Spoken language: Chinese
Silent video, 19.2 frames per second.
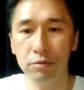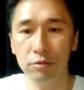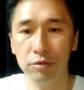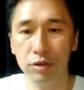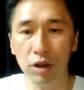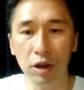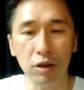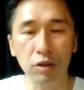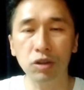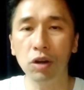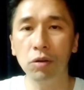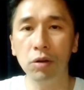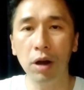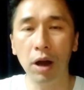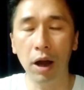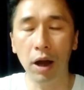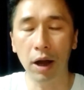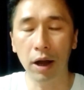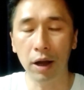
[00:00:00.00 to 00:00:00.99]
这个周
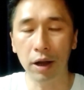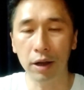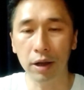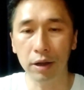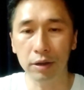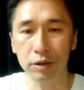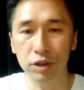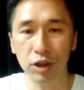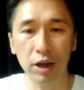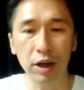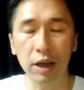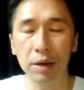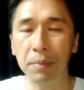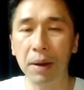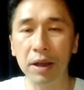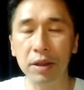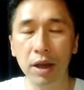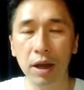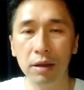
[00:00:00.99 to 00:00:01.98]
呃这个礼
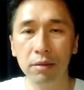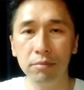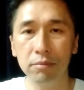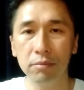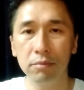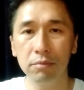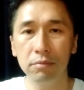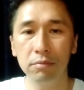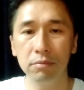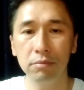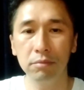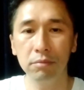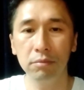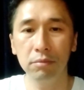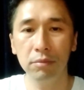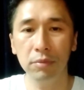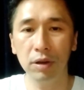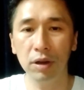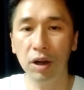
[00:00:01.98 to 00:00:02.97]
拜天。
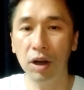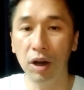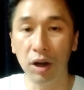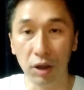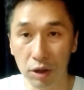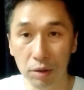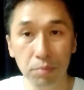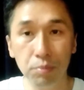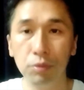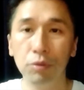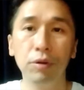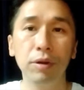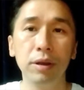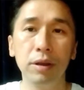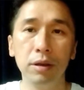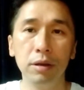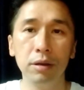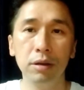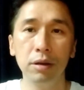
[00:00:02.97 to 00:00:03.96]
可能不
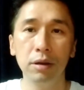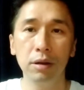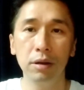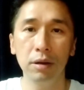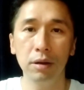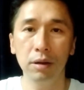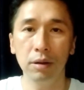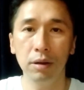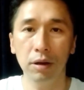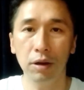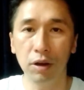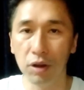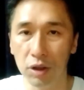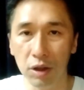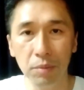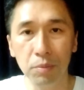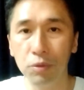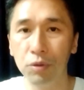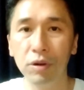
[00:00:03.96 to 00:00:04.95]
会，可
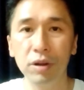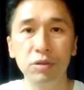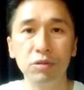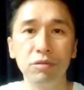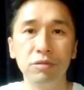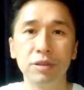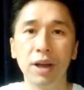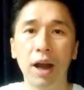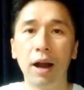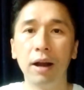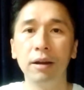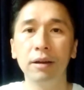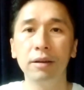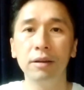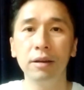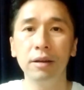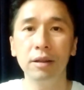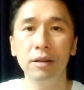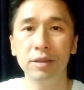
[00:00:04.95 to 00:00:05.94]
能不会出场。
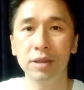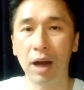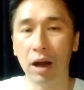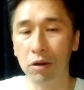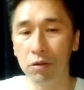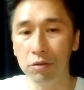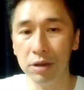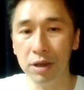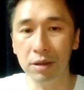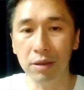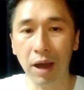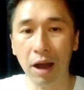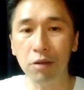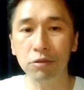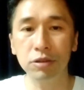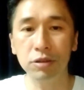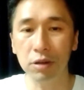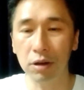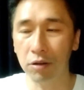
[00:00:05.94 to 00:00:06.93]
假如一
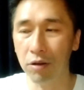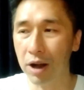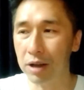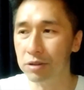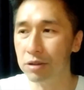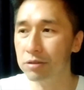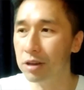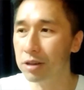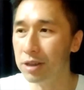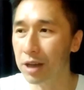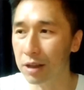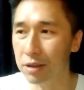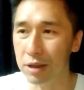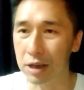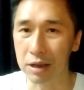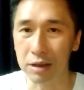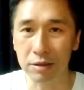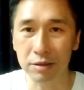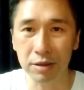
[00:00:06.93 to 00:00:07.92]
闹事的话，就剩下
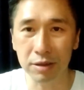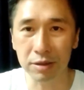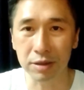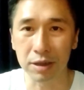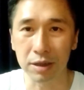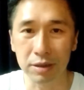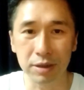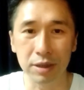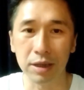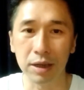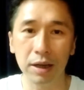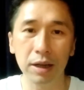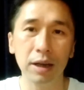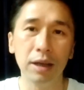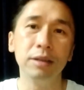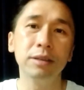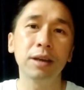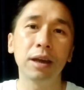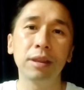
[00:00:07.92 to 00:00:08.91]
你自己几个
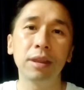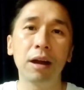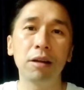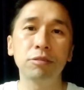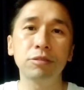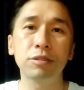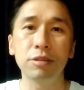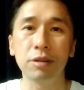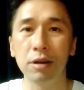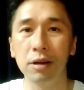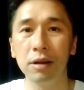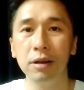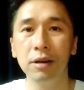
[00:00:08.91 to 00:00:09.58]
人在闹事，